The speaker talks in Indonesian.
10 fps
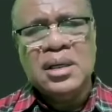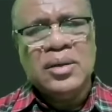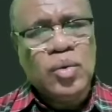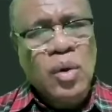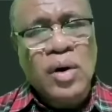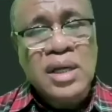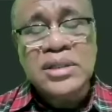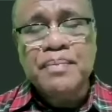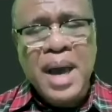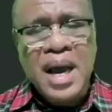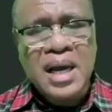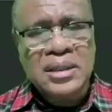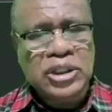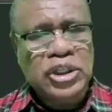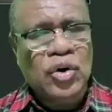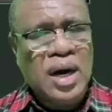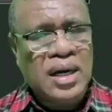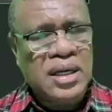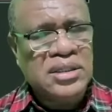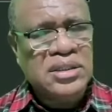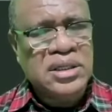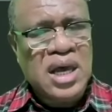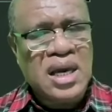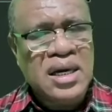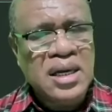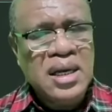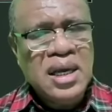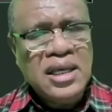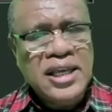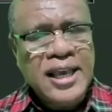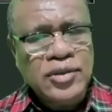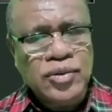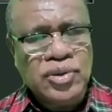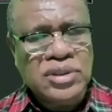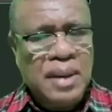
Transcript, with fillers: Dua orang sepakat Yohanes dan Yesus.